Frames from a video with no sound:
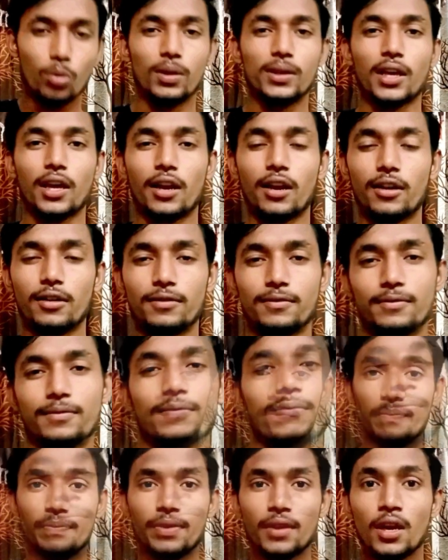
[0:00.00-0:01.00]
जरूर बताना
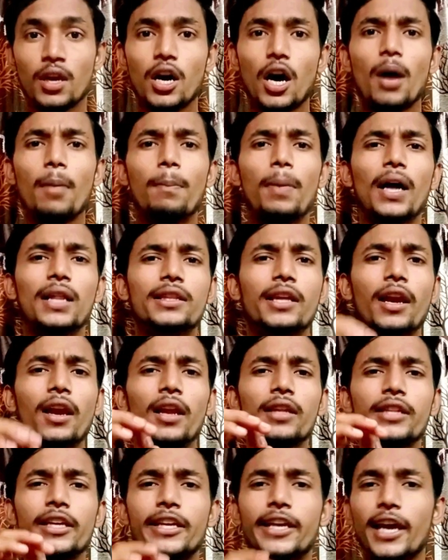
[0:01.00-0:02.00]
अब बात कर
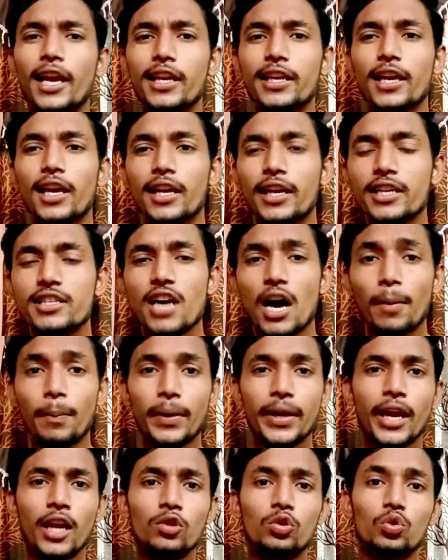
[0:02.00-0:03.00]
लेते हैं खेल खेल की जहां
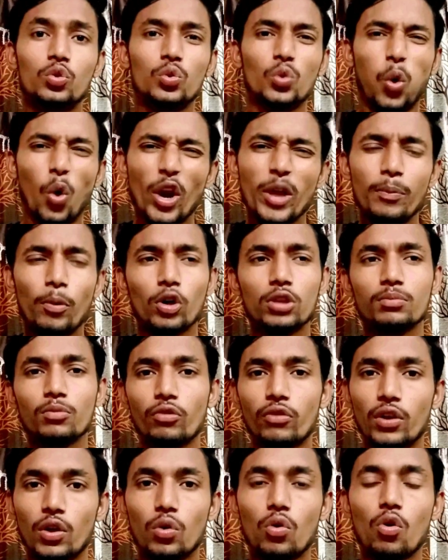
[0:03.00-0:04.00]
पर यार थोड़ी बहुत मूवी